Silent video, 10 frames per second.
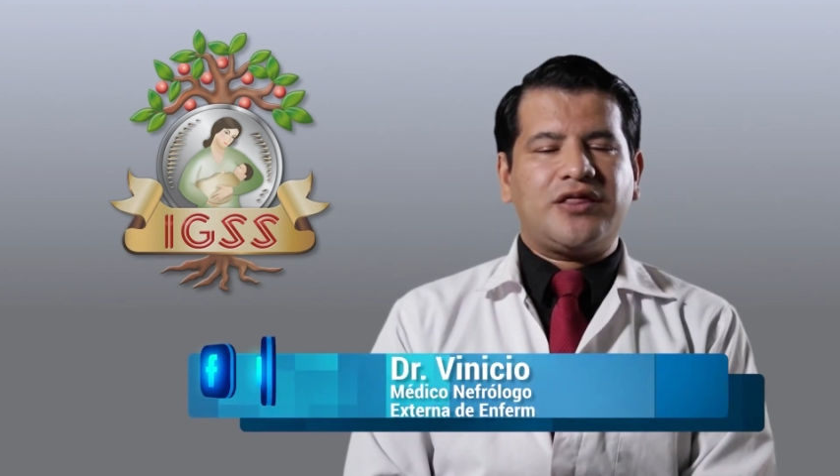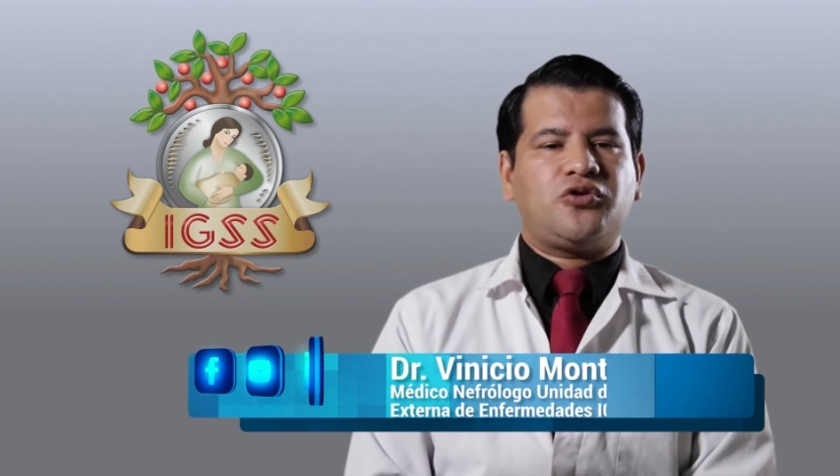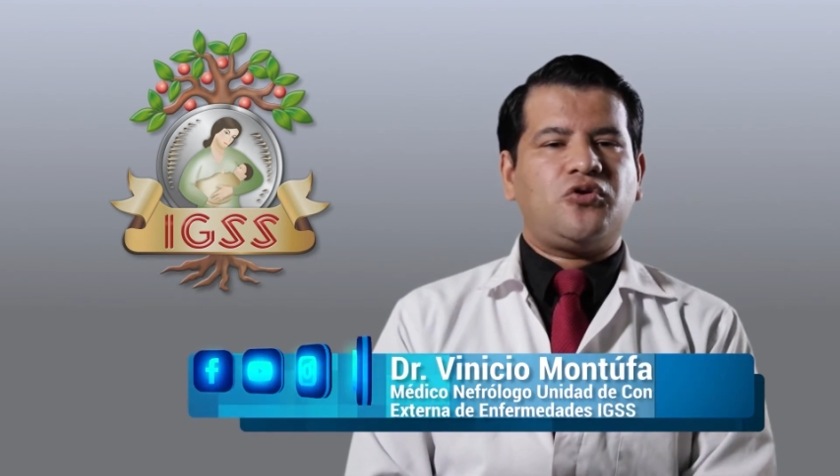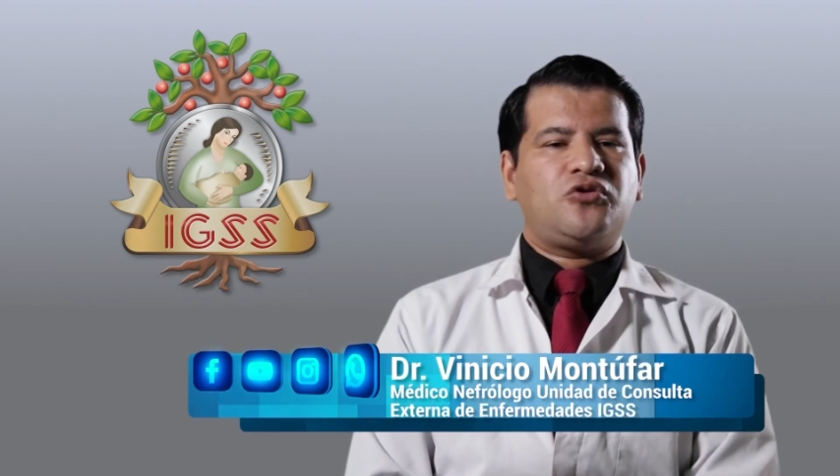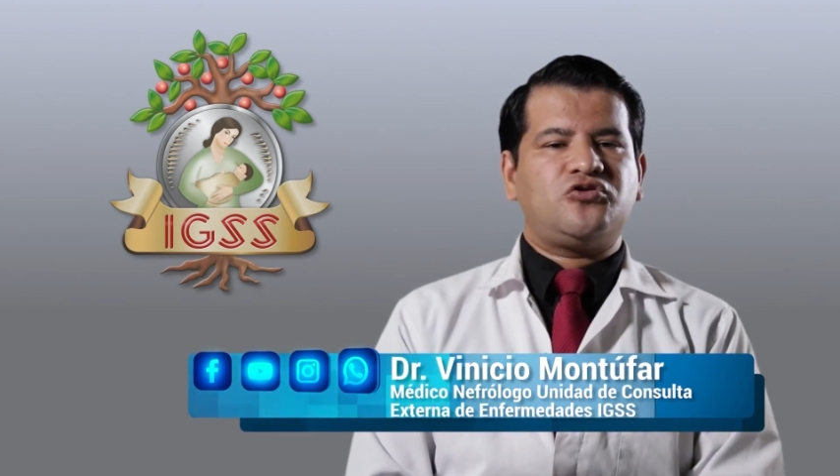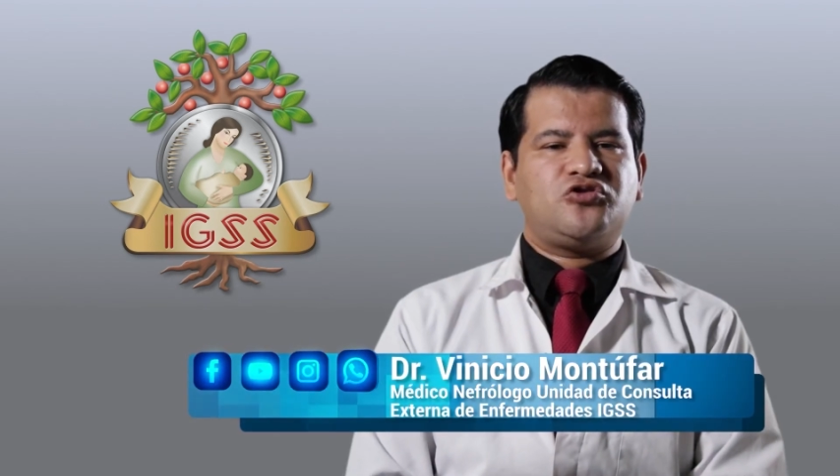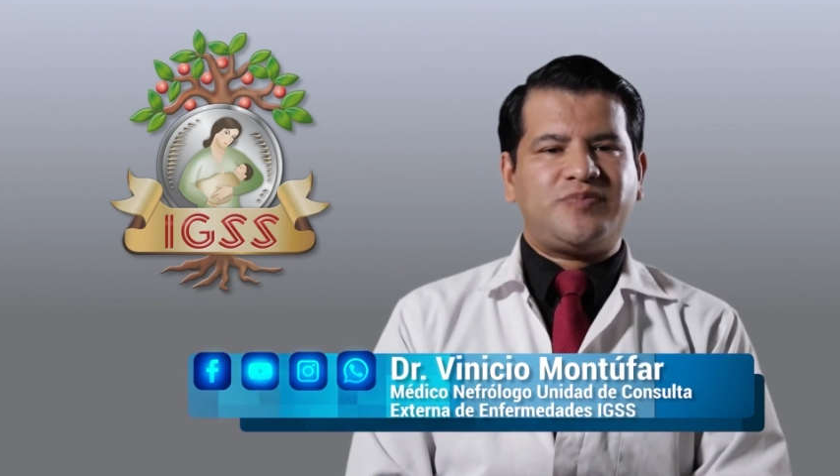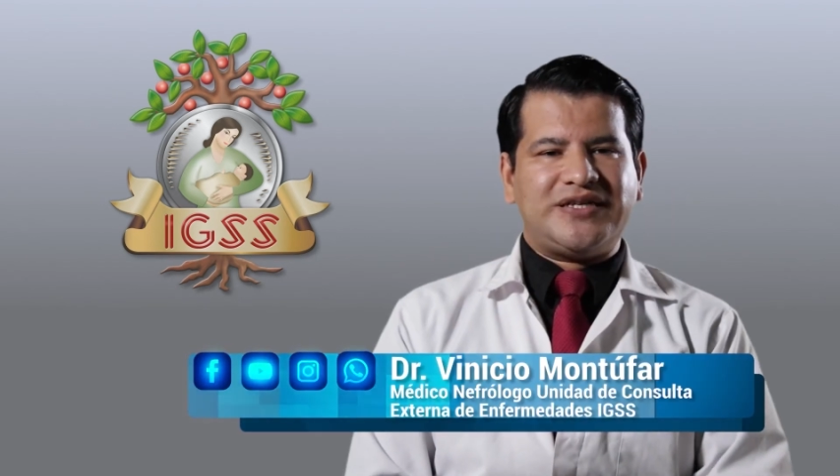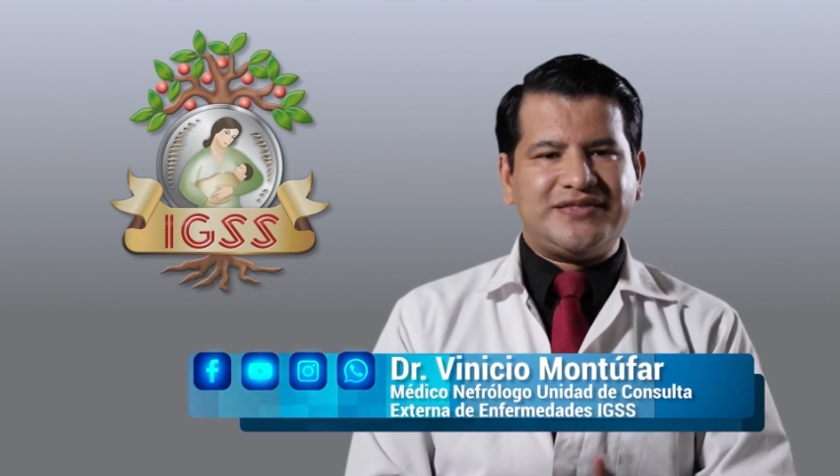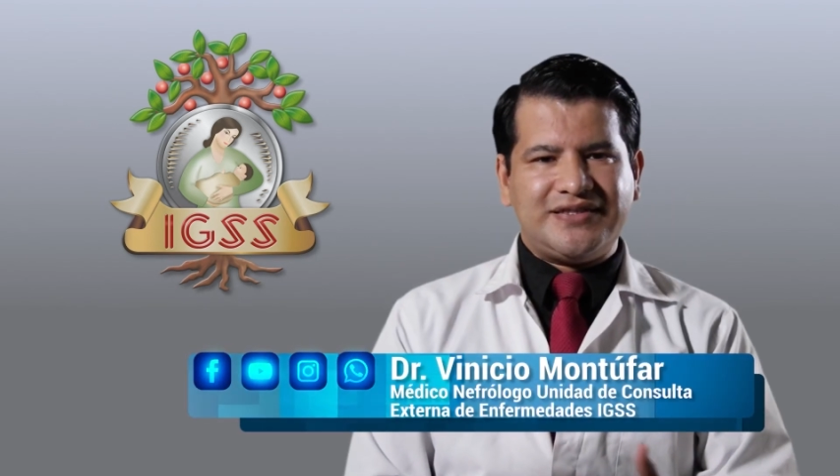a todos los
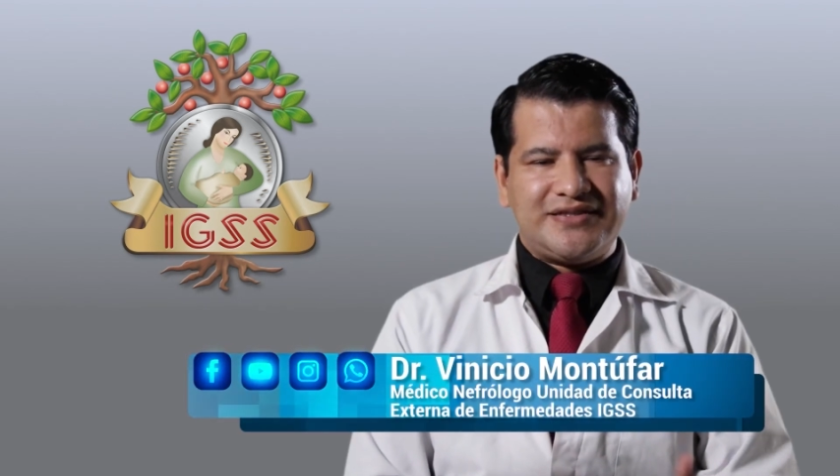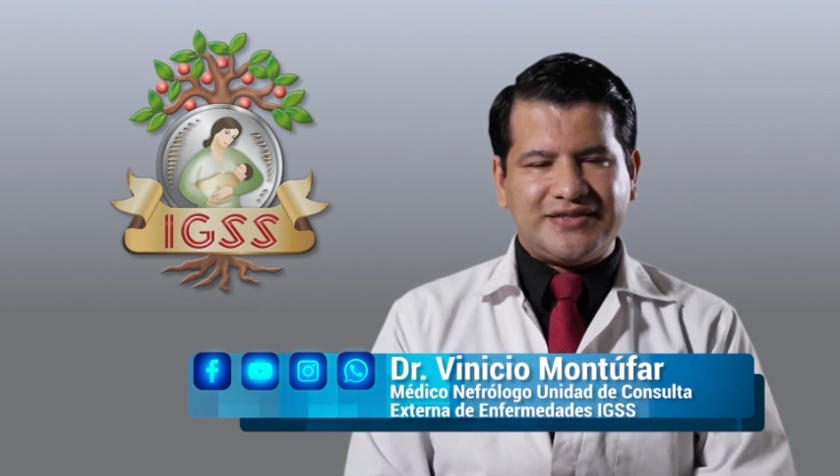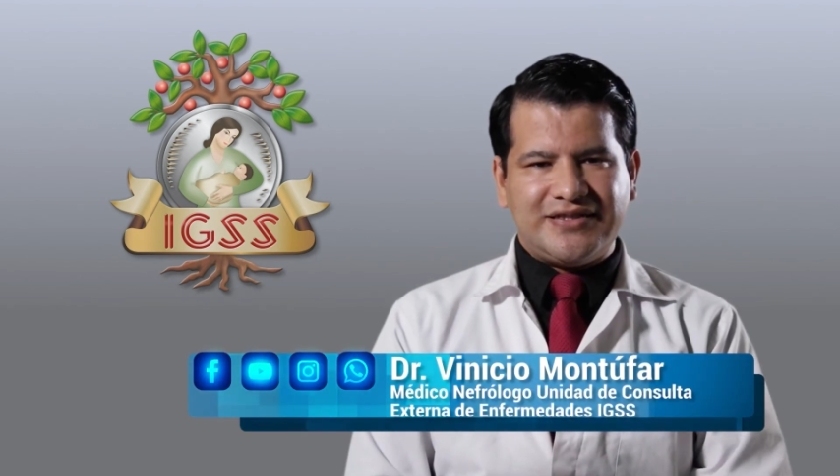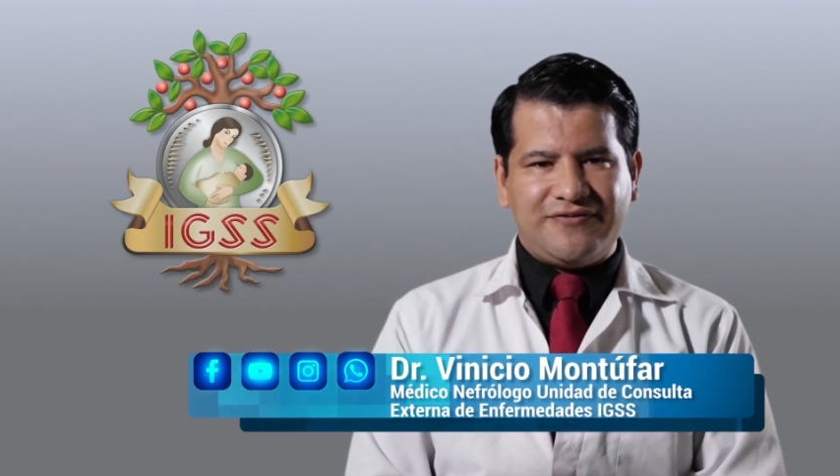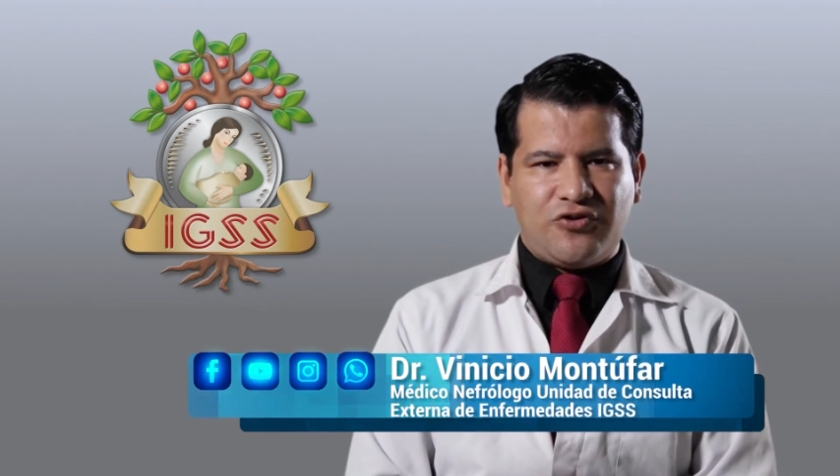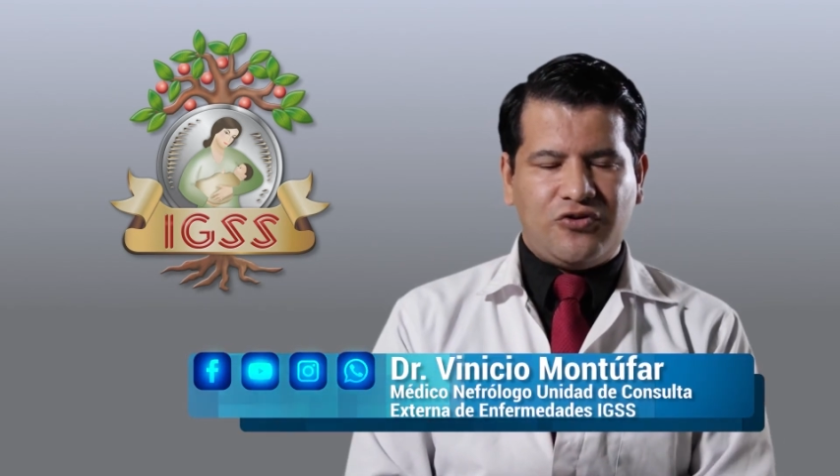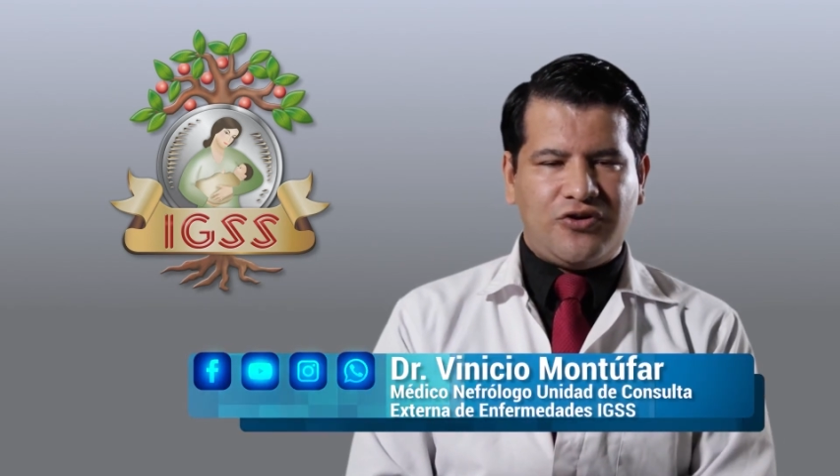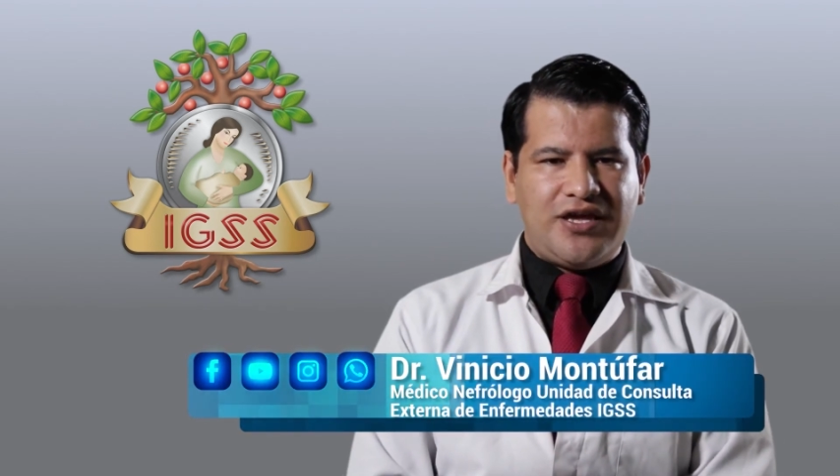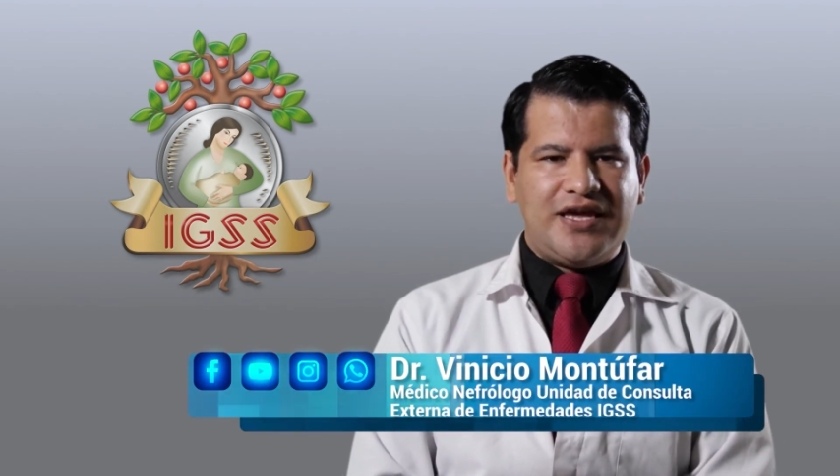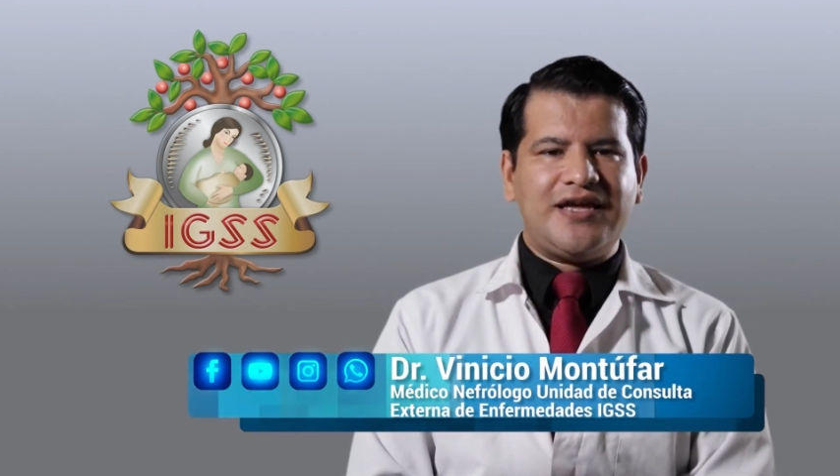pacientes de
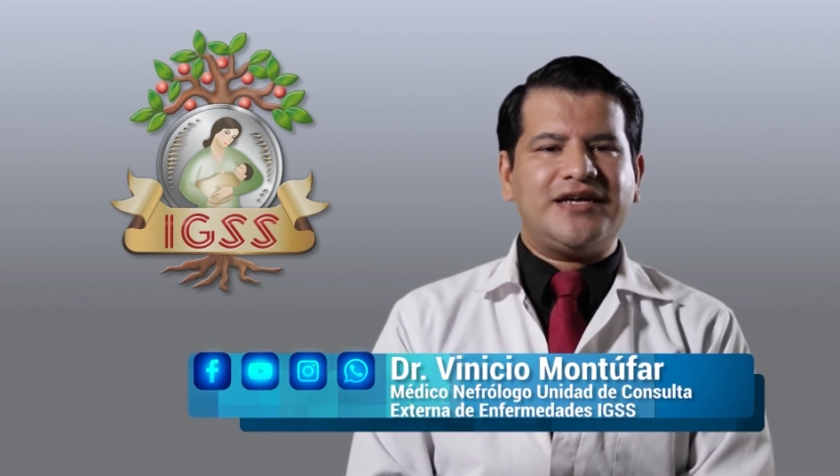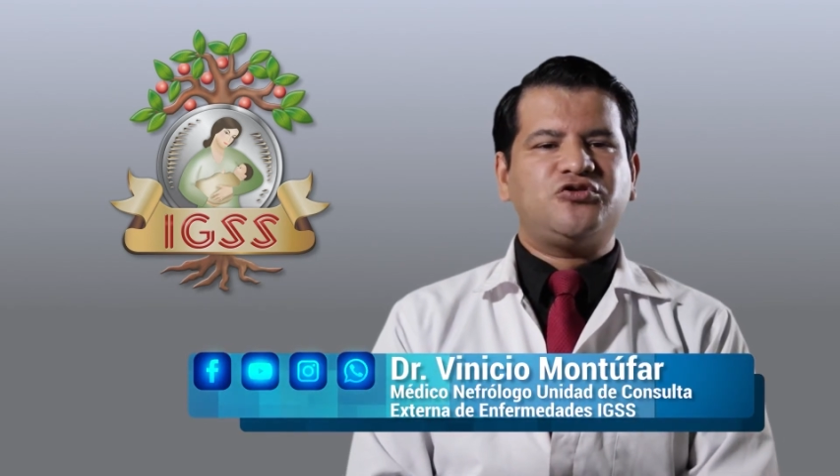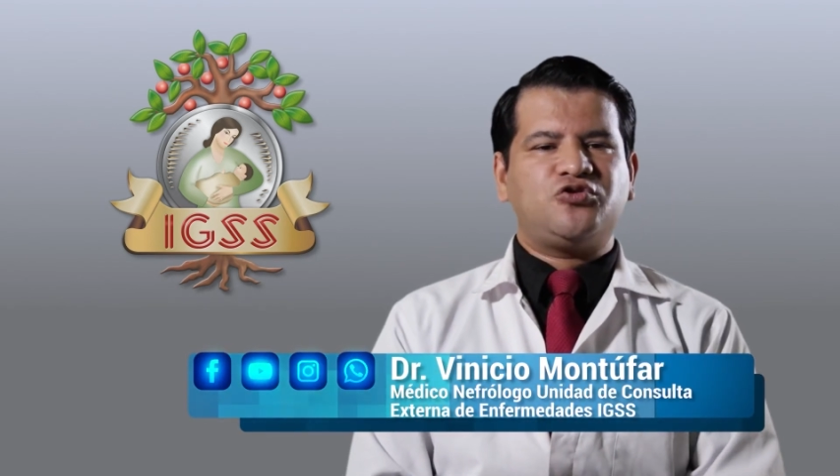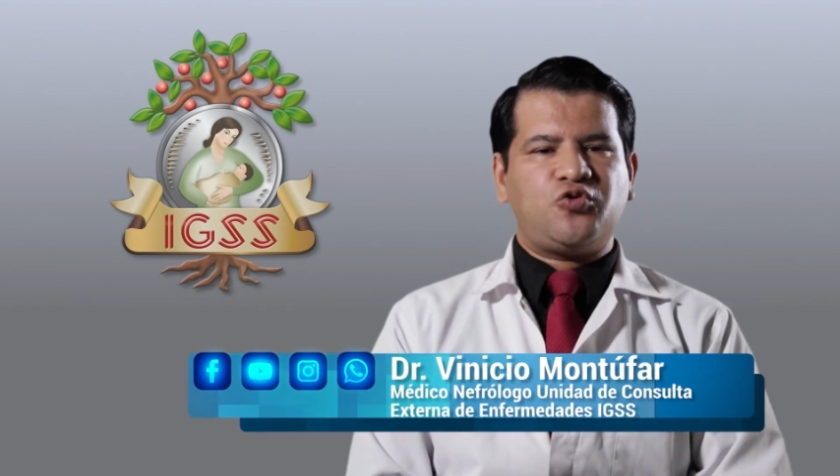nefrología y a sus